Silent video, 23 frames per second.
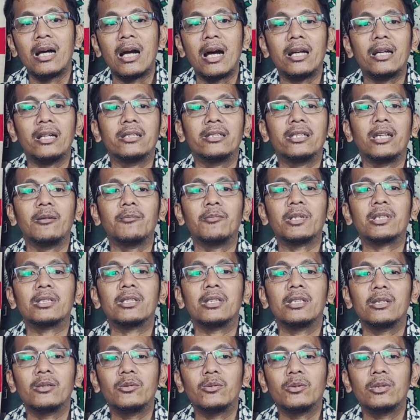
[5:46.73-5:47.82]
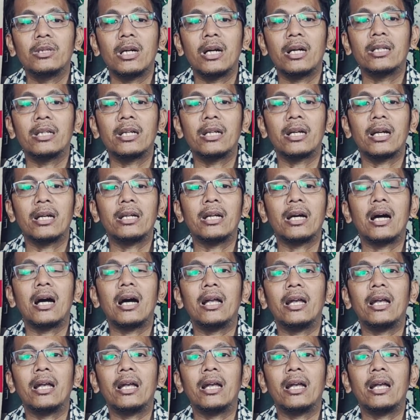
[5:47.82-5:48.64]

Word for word: ada Jamerson juga dan ada